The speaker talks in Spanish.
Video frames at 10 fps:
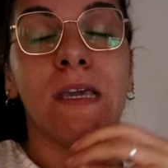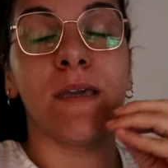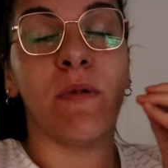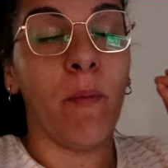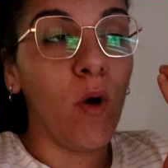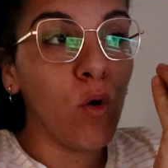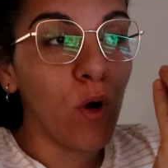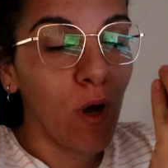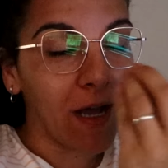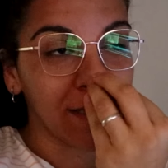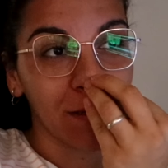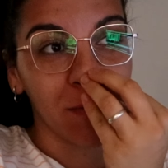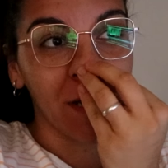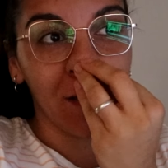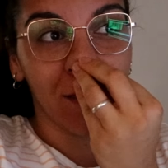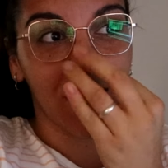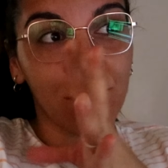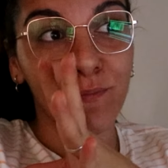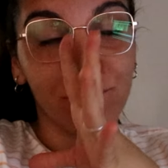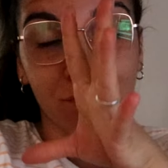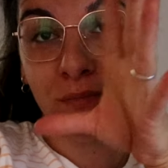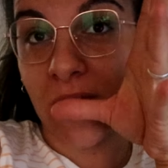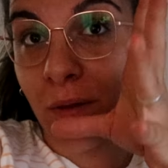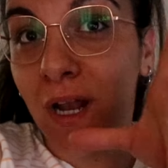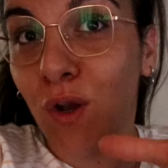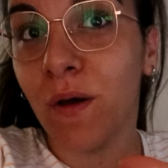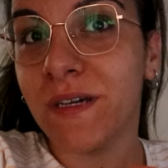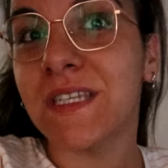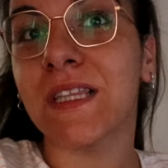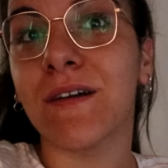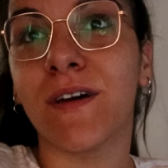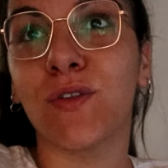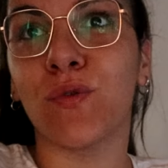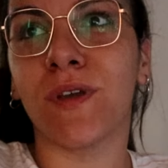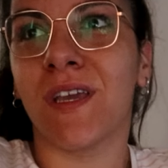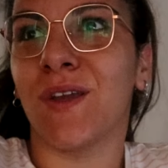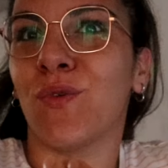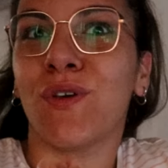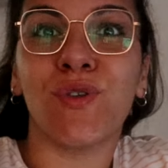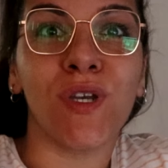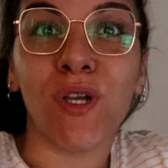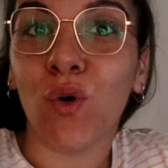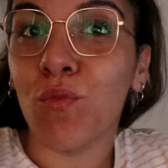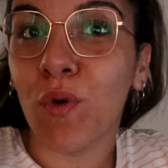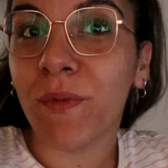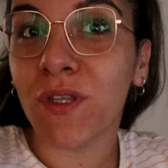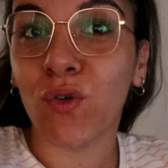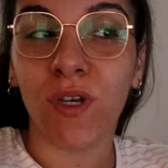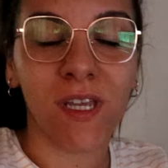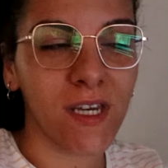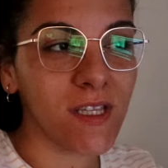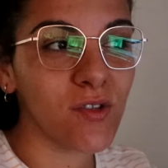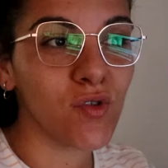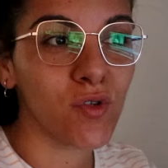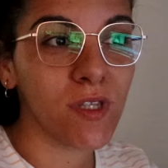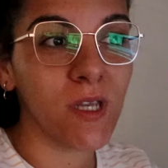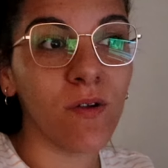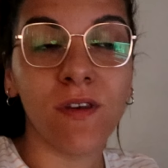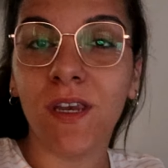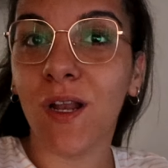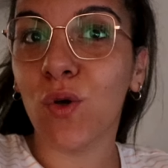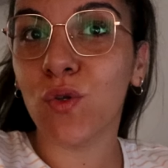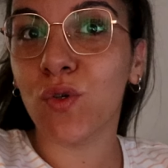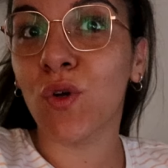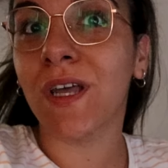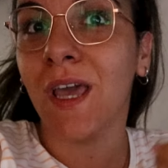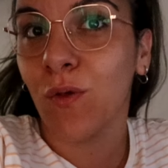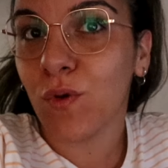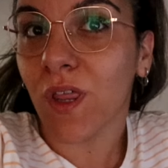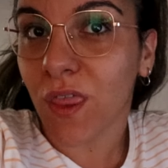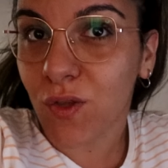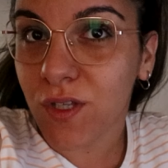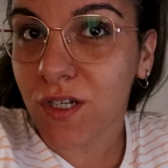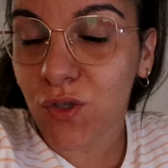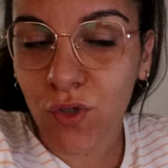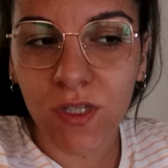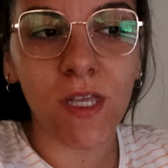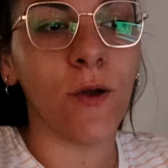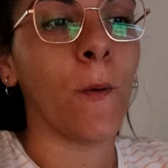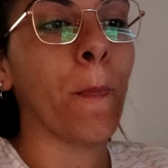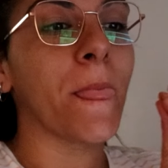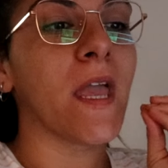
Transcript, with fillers: Y me pongo a terminar de, mm, de, verlo, a ver si estaba todo bien. Y no he dicho en ningún momento, ni en este sorteo, ni en el otro, qué duración tiene el sorteo.